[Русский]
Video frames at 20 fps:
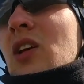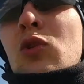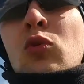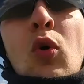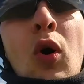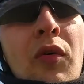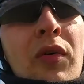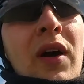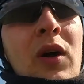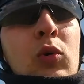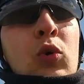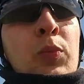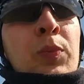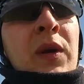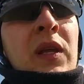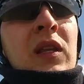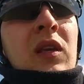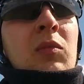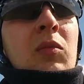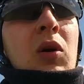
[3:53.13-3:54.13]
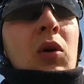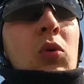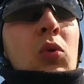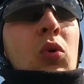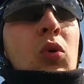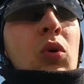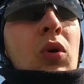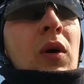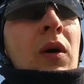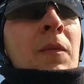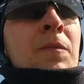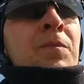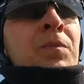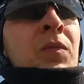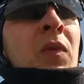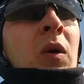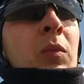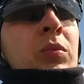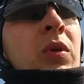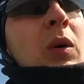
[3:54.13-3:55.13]
И новый я купить не могу,
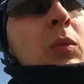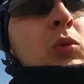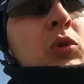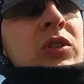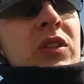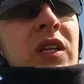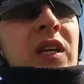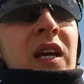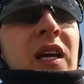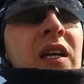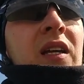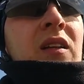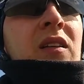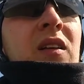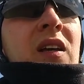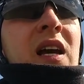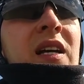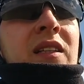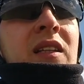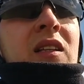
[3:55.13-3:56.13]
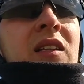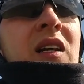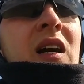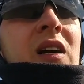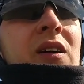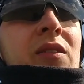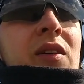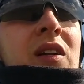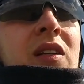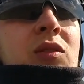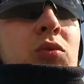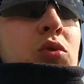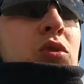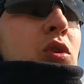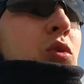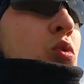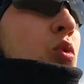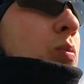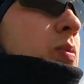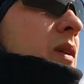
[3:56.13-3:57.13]
потому что э, этот, как говорится,
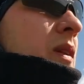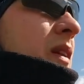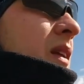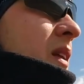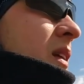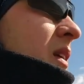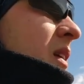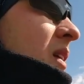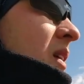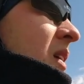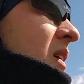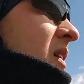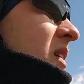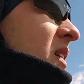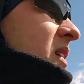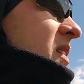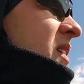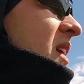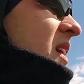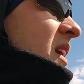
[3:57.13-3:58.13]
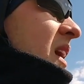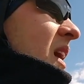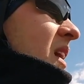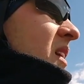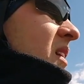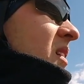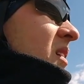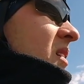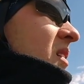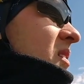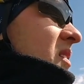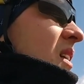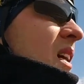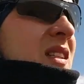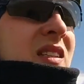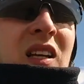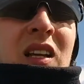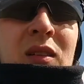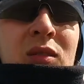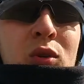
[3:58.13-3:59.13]
уже купленный. И деньги они
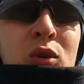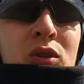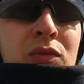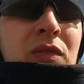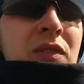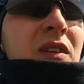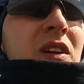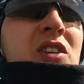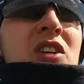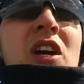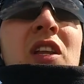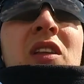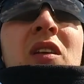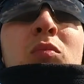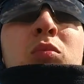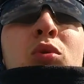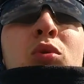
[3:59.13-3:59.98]
сказали тоже возвращать не